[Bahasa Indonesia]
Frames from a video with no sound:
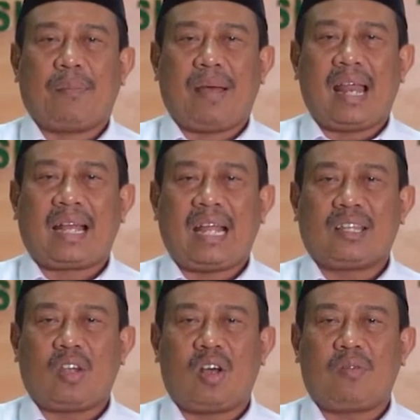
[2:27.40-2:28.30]
Kepala
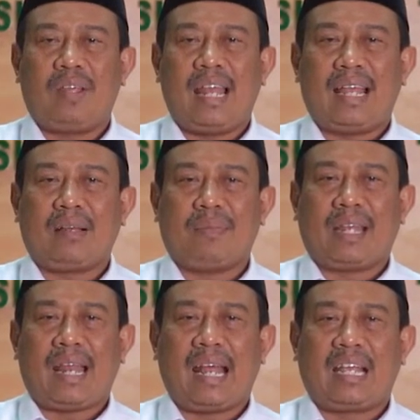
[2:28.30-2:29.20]
Kantor Wilayah
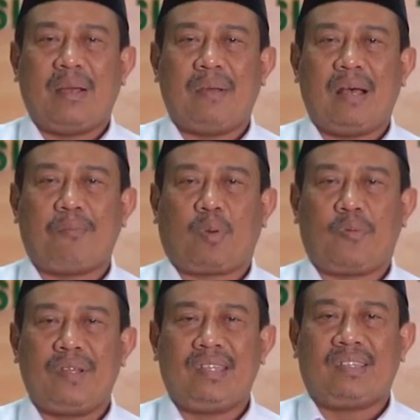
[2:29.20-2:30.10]
Kementerian Agama
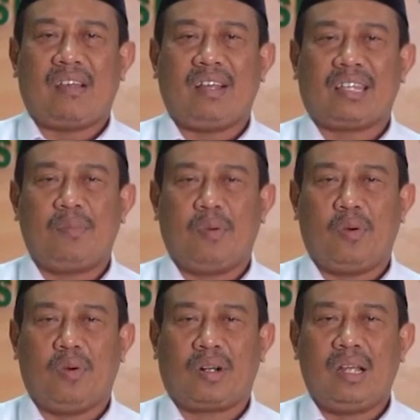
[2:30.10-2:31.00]
Provinsi Jawa
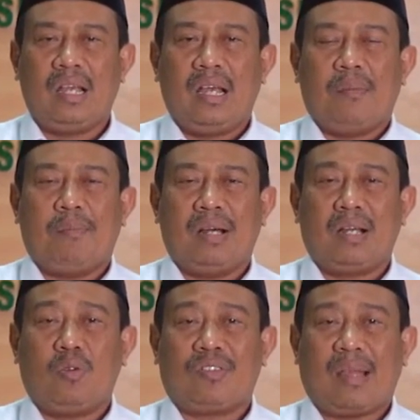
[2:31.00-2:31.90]
Timur
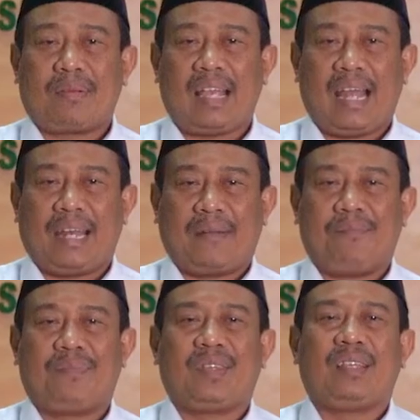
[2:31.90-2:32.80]
mengucapkan
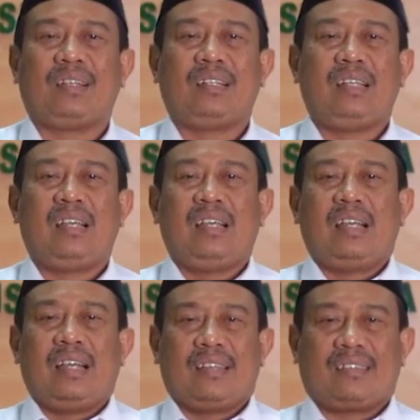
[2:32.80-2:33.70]

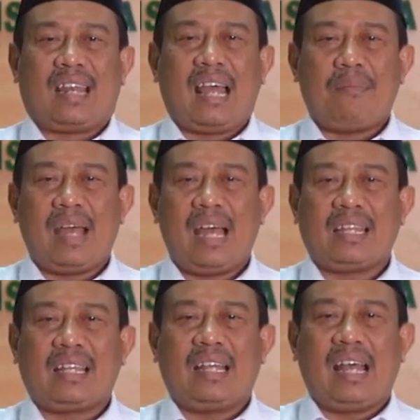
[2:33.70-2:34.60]

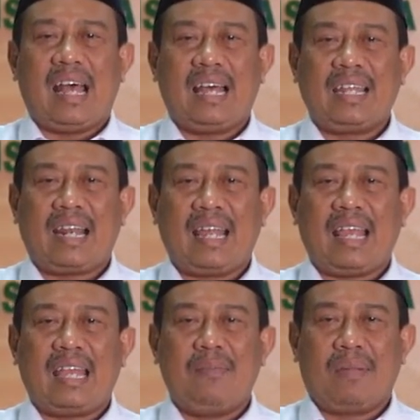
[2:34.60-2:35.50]
Selamat Tahun
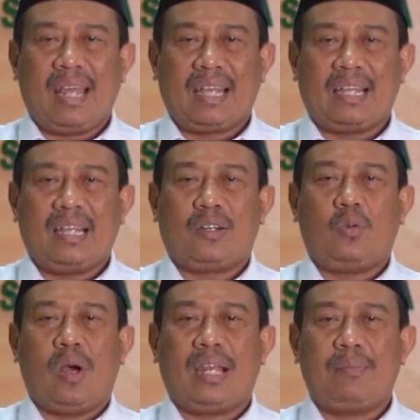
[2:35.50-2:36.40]
Baru Imlek
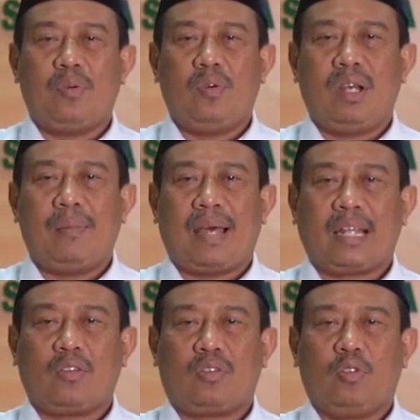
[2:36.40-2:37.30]

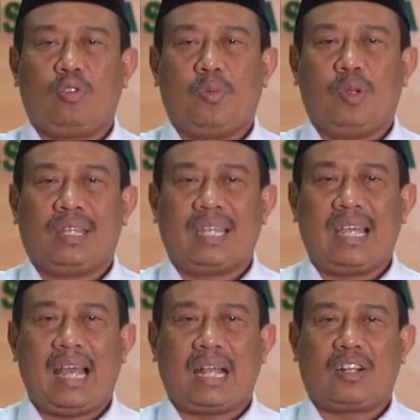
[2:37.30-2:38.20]

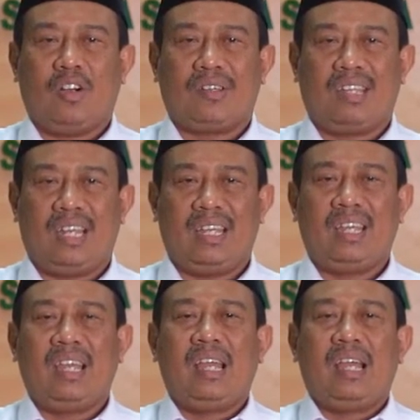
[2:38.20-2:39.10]
2573 Kongsi